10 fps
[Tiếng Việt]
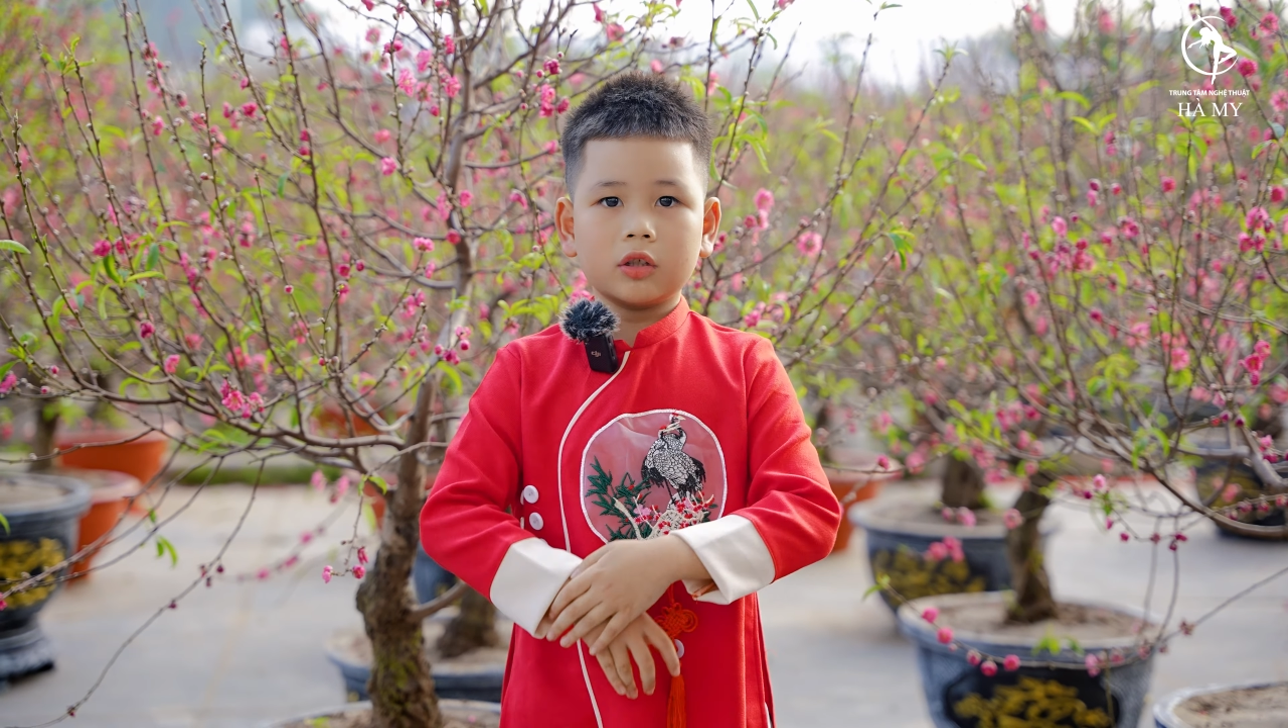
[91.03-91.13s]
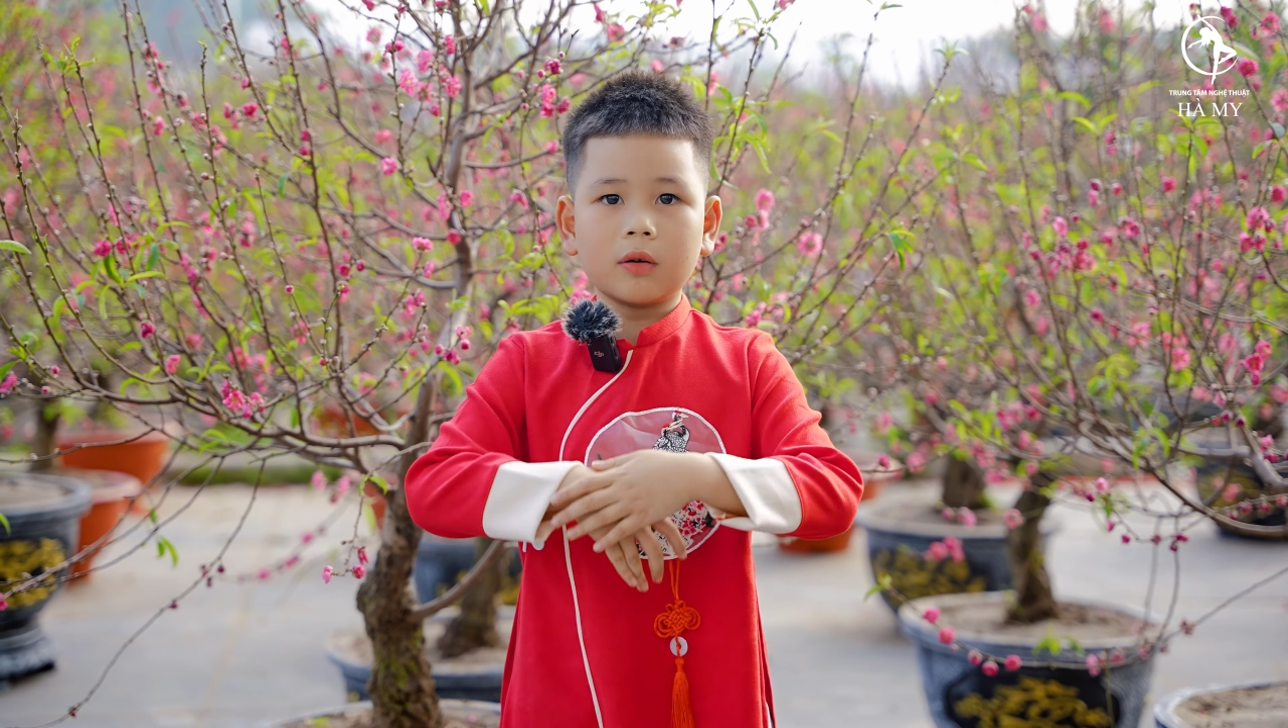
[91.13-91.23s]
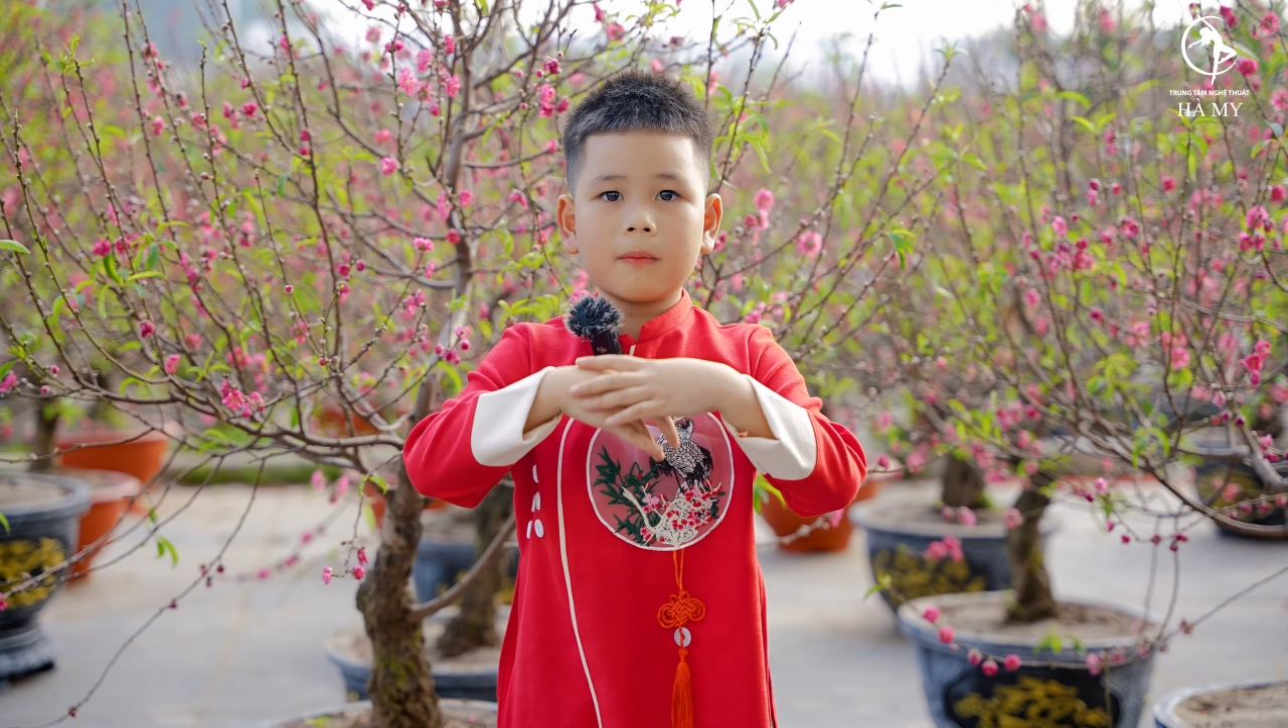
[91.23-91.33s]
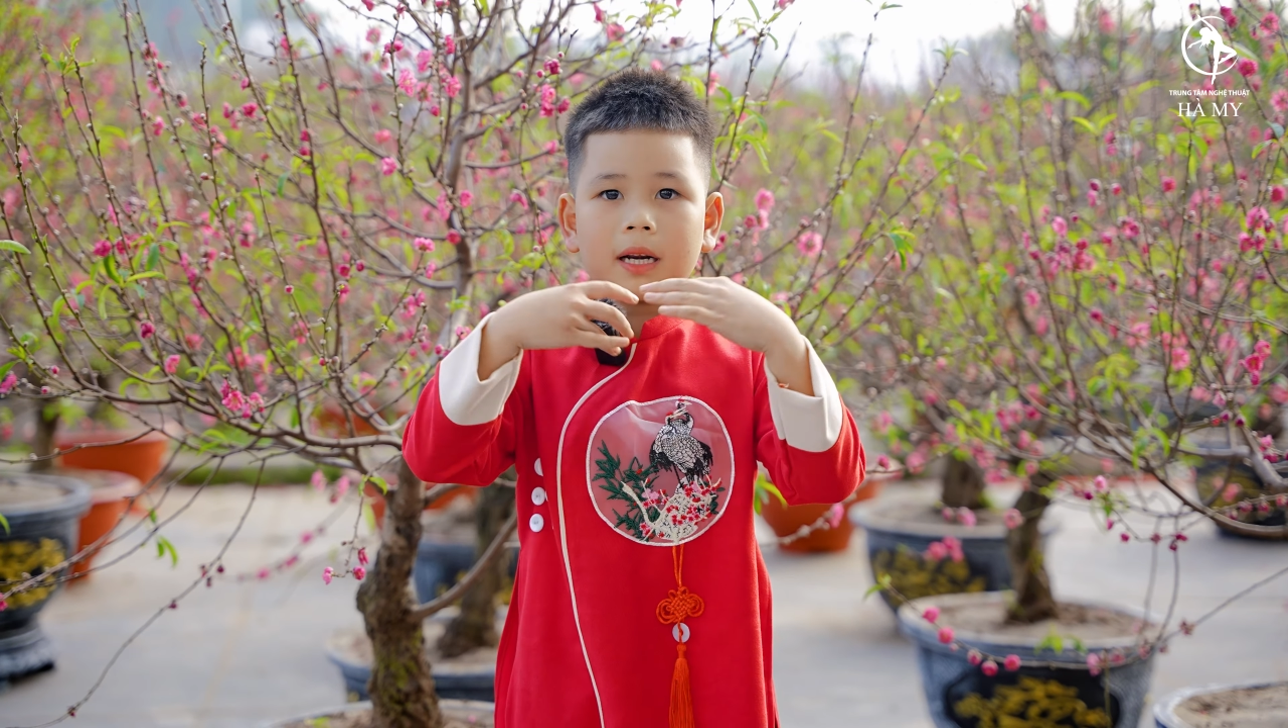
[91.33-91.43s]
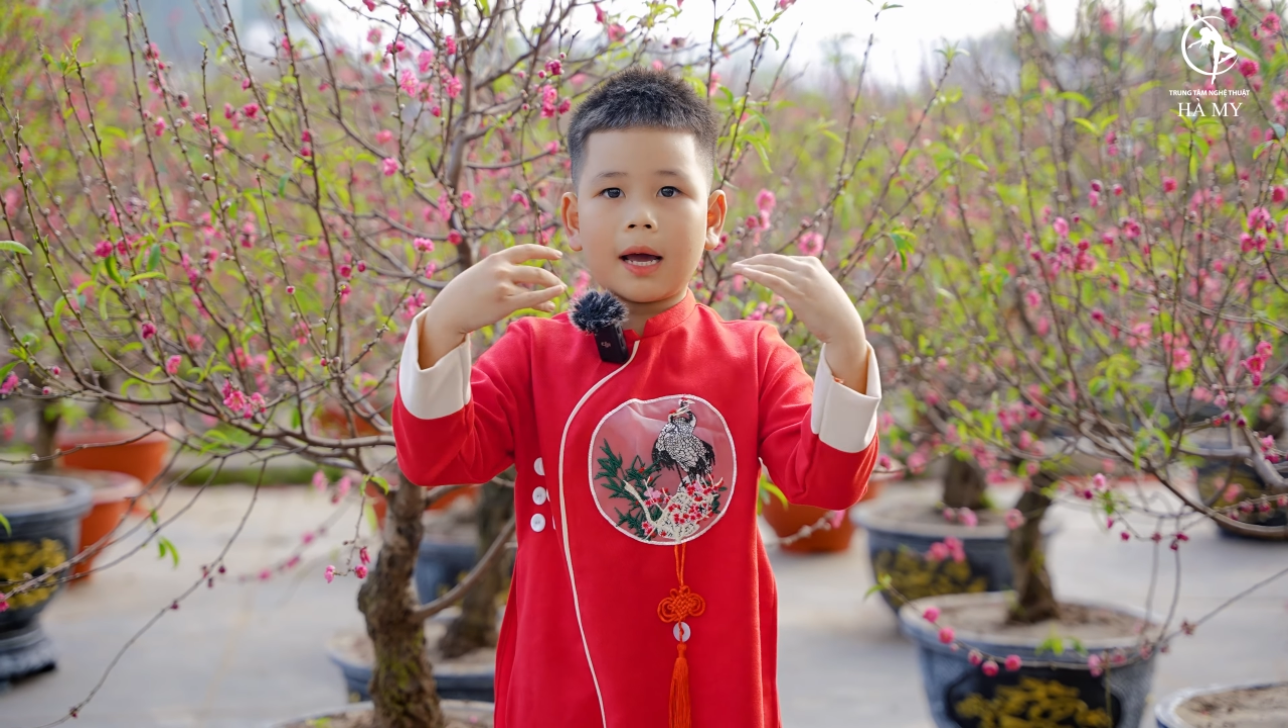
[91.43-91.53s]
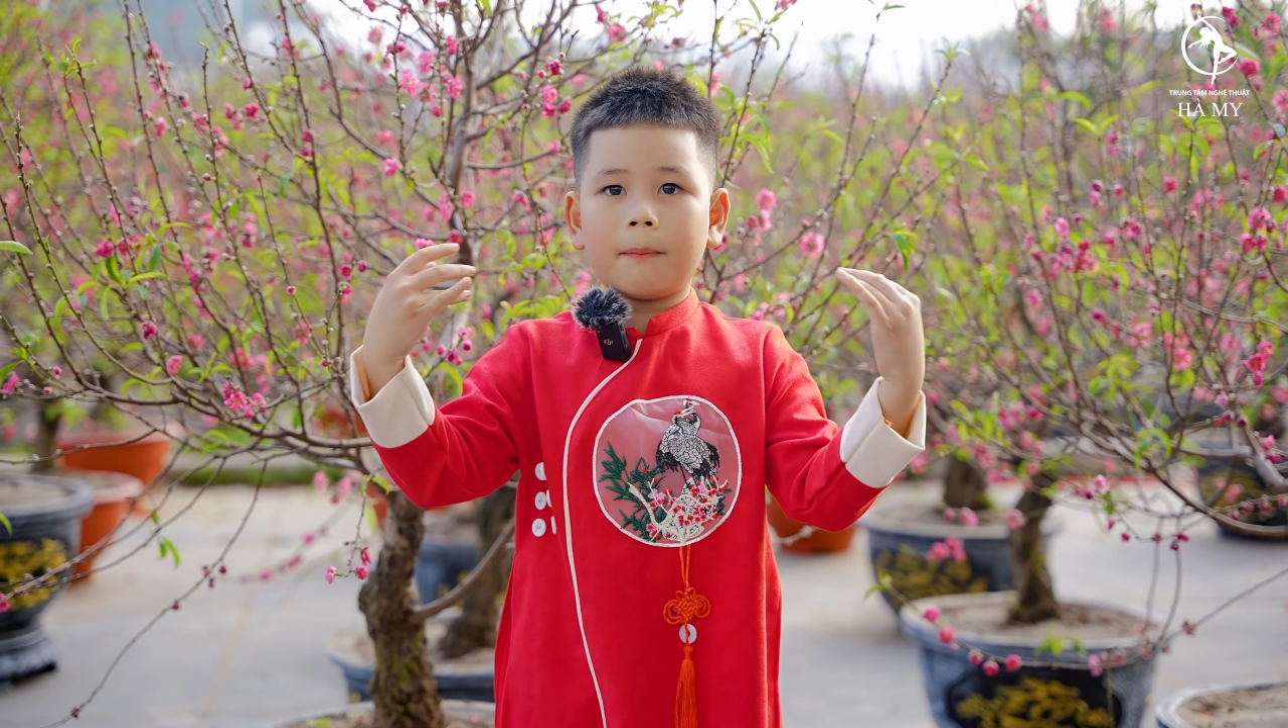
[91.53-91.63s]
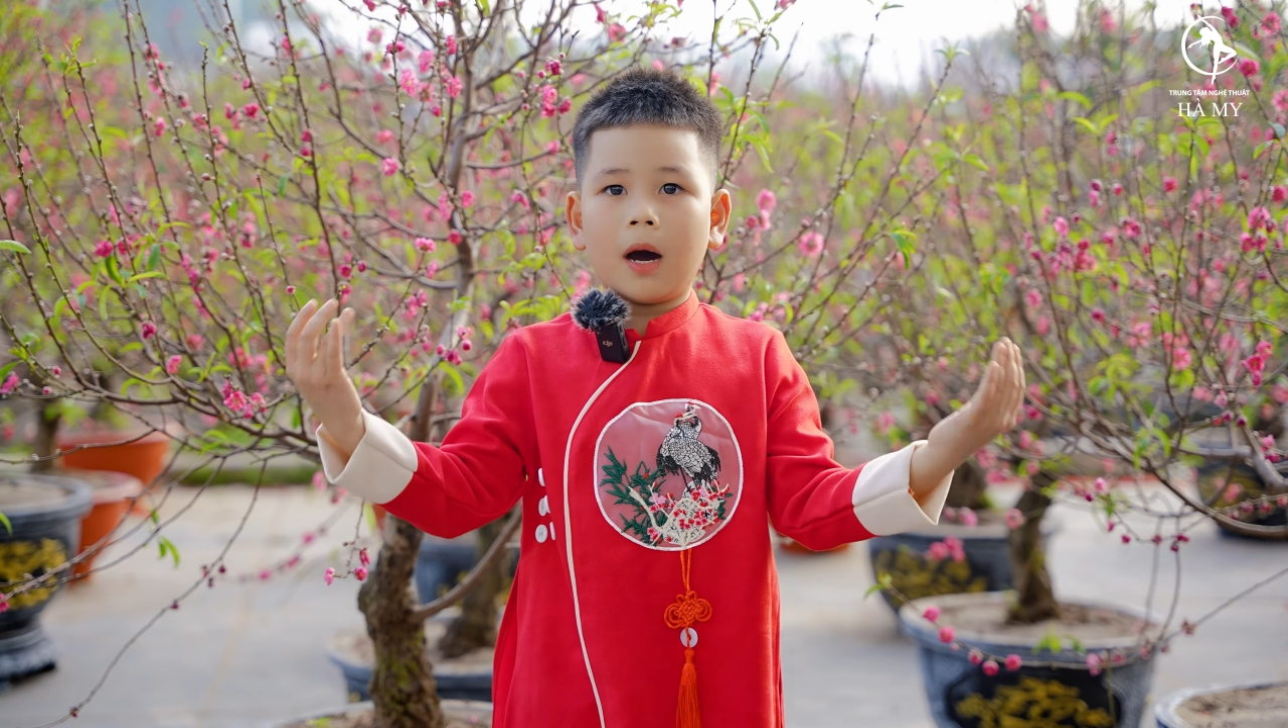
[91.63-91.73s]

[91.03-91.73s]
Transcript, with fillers: Chúc mừng năm